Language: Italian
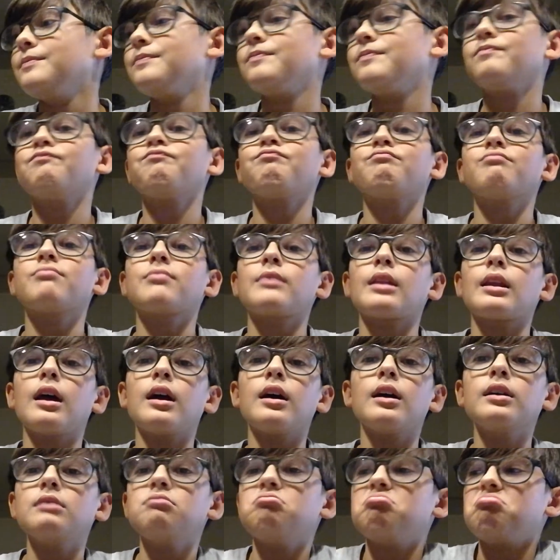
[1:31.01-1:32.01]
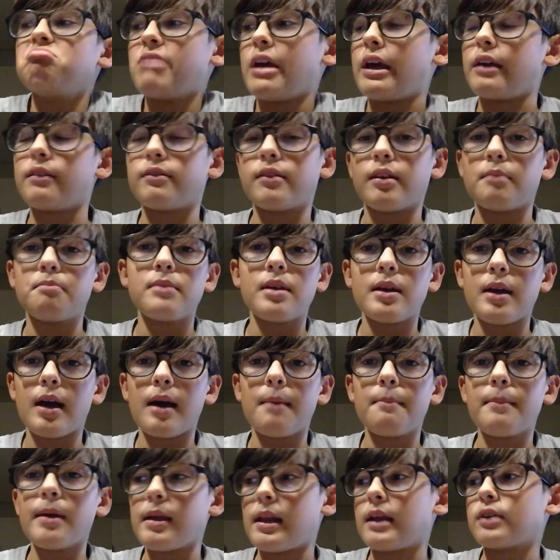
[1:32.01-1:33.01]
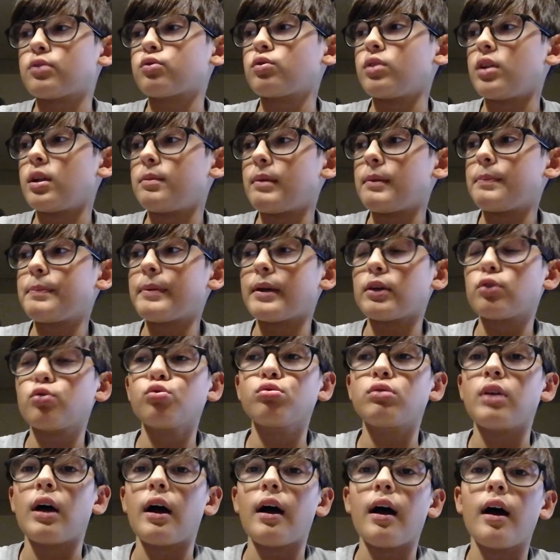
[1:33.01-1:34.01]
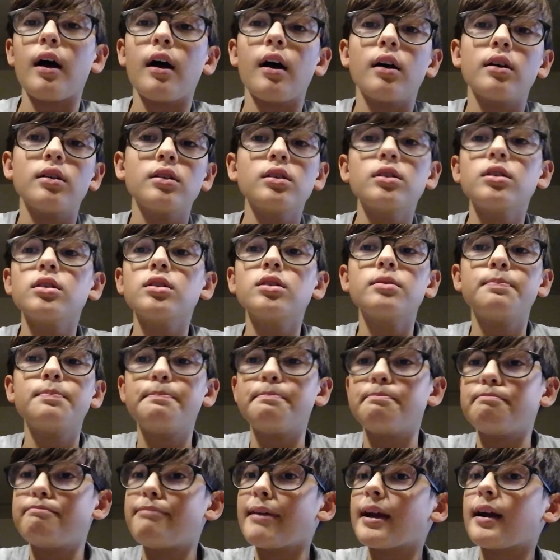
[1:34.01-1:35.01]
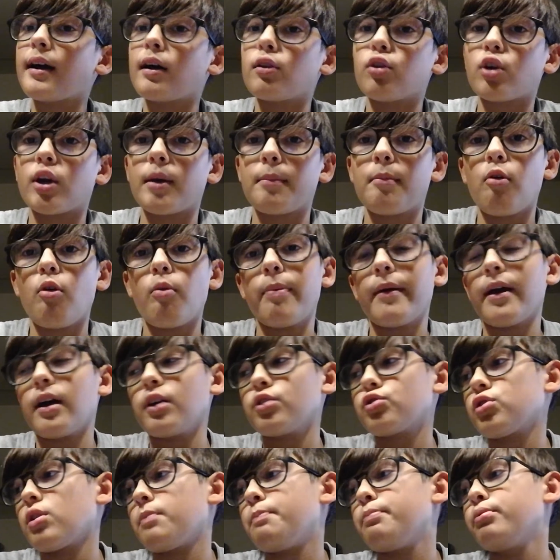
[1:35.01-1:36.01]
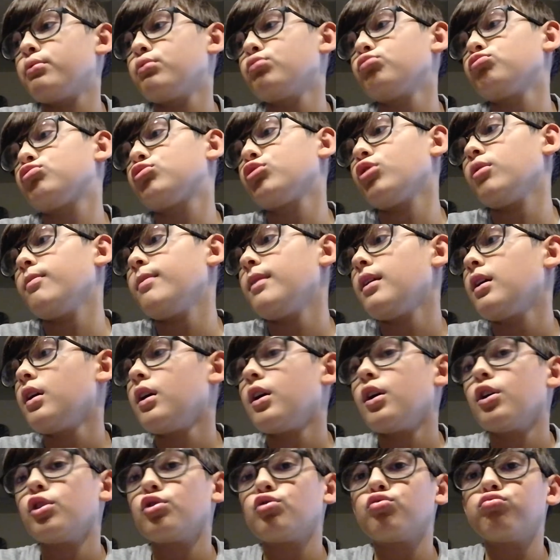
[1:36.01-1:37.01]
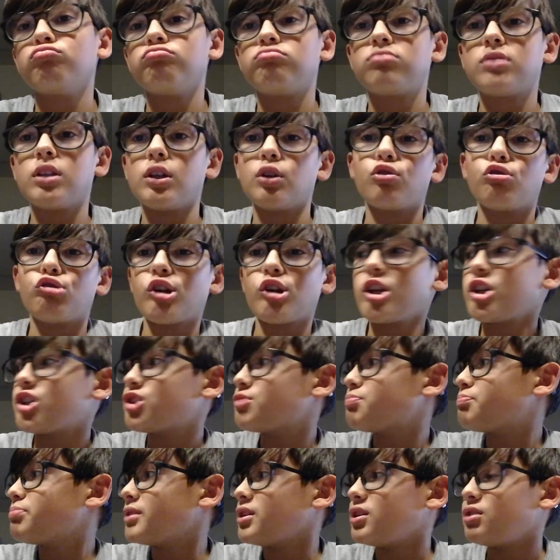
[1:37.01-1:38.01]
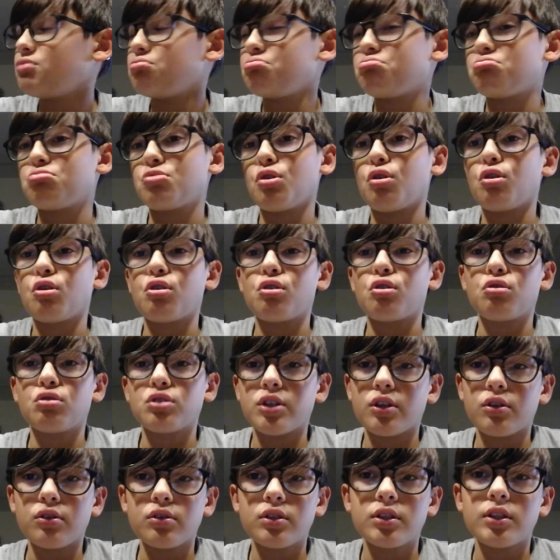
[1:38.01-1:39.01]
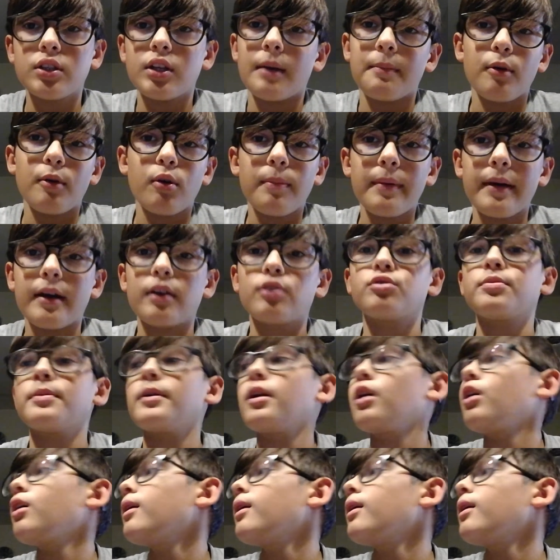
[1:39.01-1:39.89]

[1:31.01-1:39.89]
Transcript: Mm, niente, a me la squadra mi è piaciuta, eh, peccato che abbiamo perso appunto, su un tiro respinto, così così abbiamo perso però.